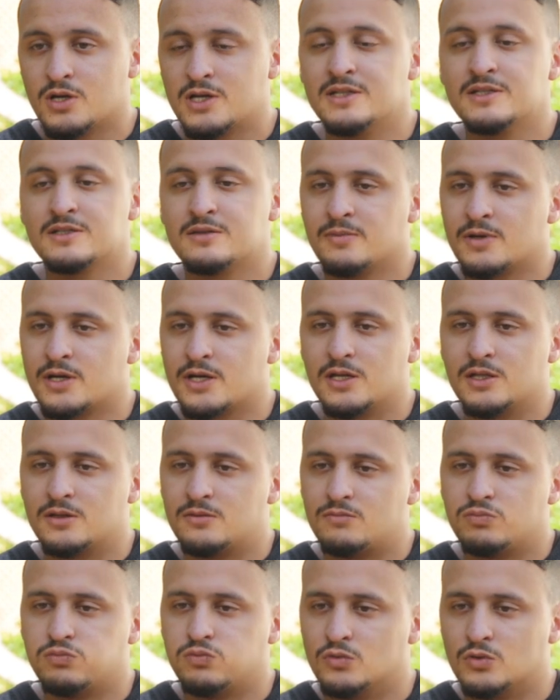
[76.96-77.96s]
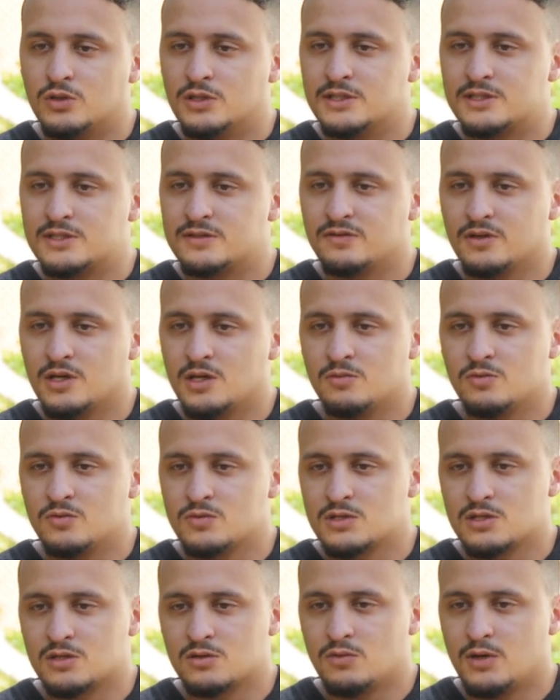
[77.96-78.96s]
كنت مريض وكنت فريمون
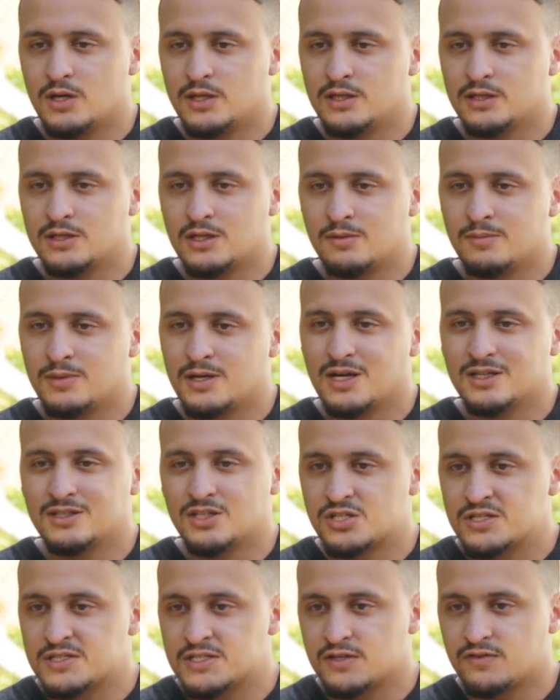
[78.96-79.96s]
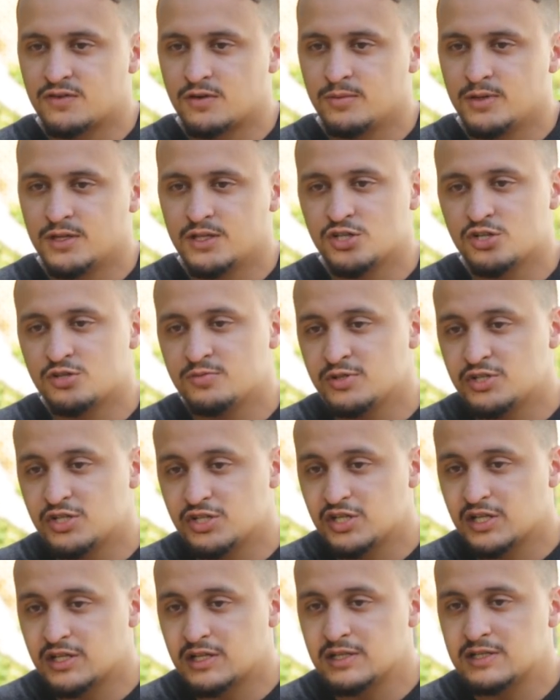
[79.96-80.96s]
وصلت لواحد ليطال ما كنقدرش نسافر بعدا فاش
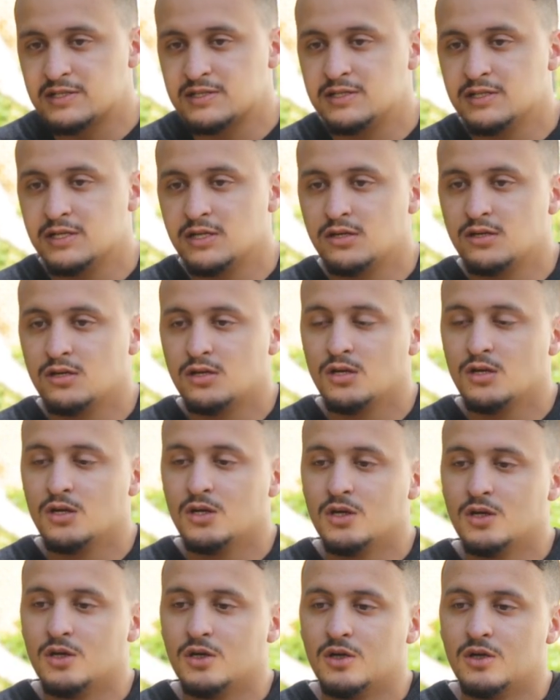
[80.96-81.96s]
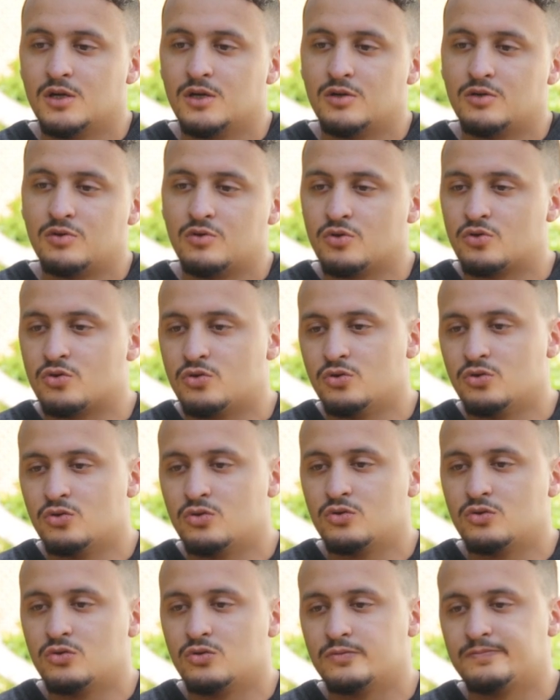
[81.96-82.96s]
مشيت ثلاث سنين
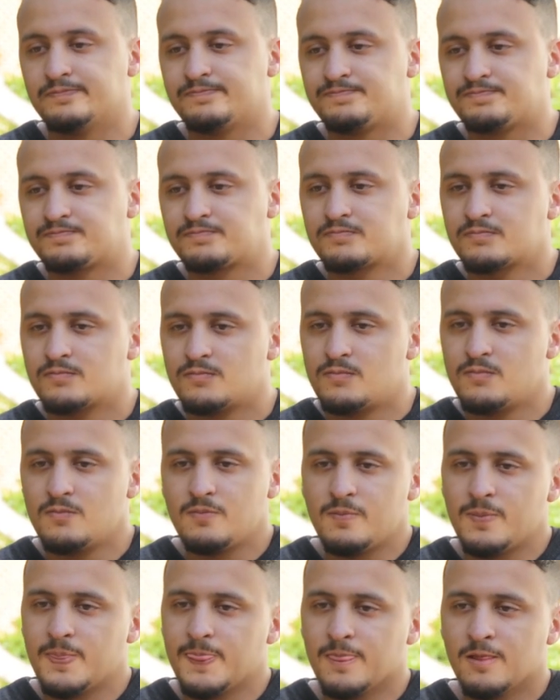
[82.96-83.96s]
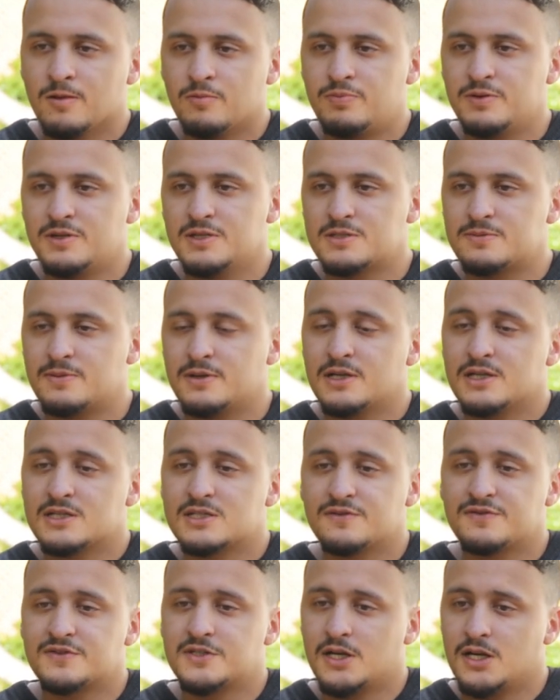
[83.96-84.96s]
دوكو بالنسبه لي
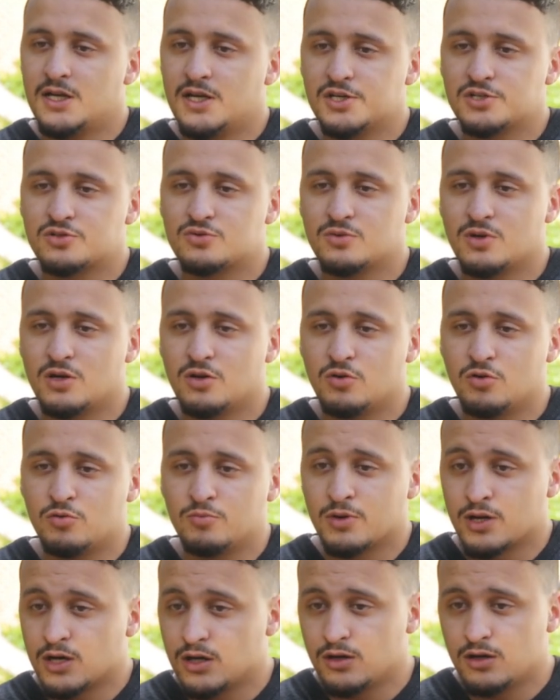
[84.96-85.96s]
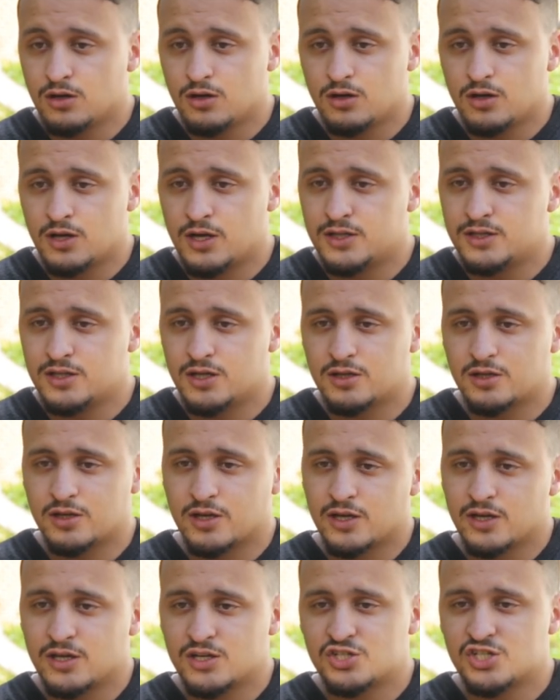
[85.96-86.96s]
صيفطها الحج ولا العمره هذاك
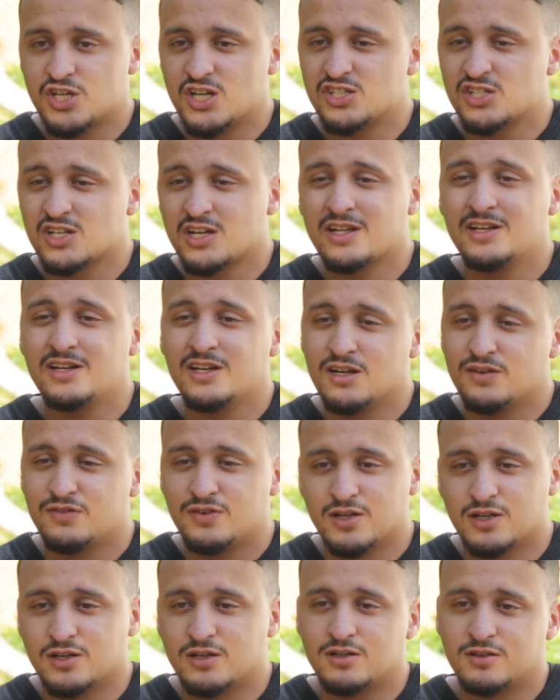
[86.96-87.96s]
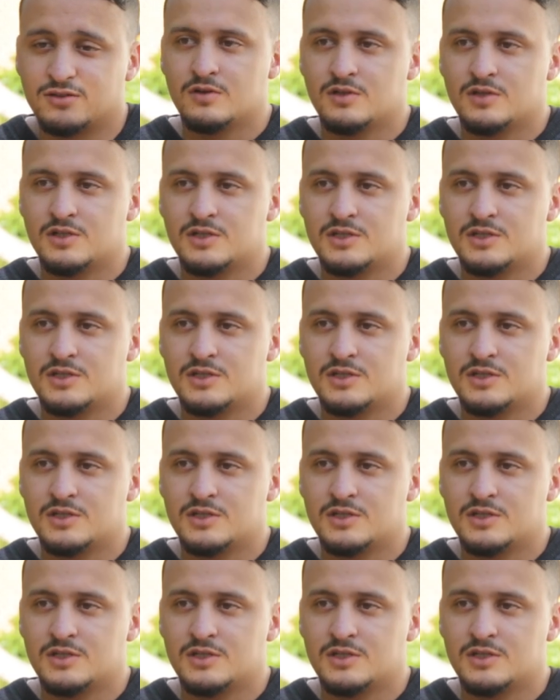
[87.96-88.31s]
غير شي حاجه قليله في حقه